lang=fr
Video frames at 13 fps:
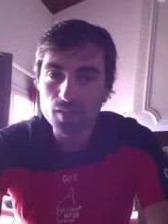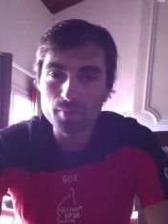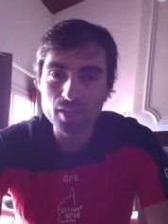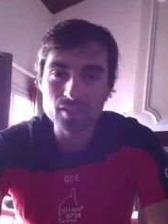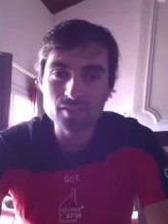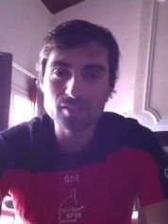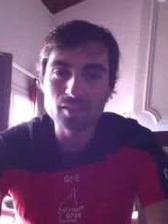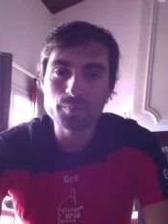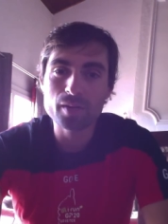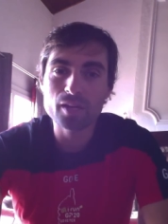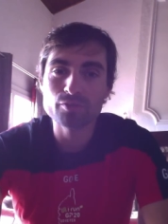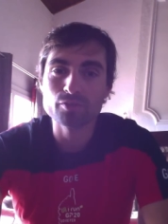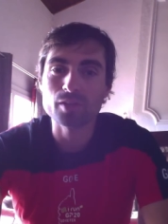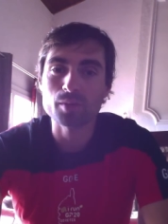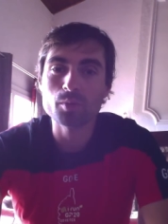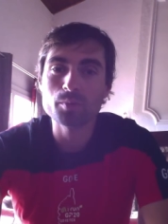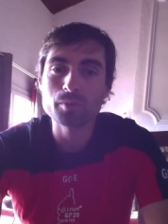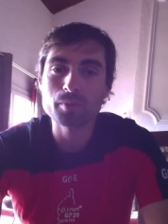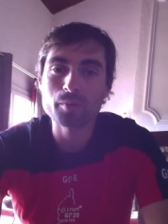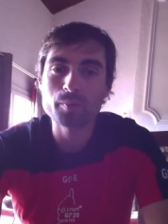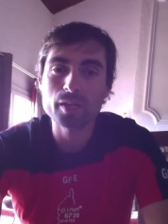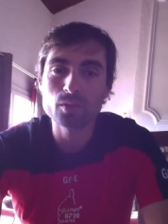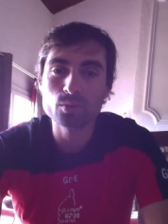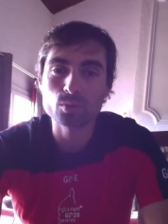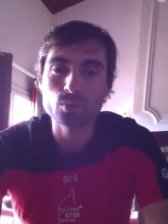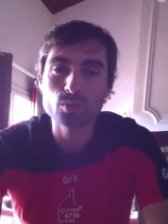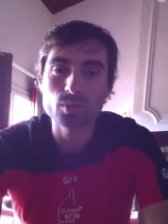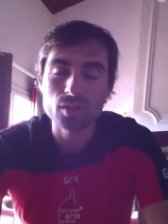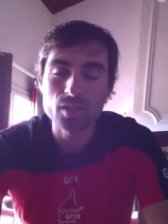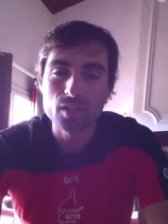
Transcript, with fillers: n'hésitez pas, il faut vraiment bien préparer le truc.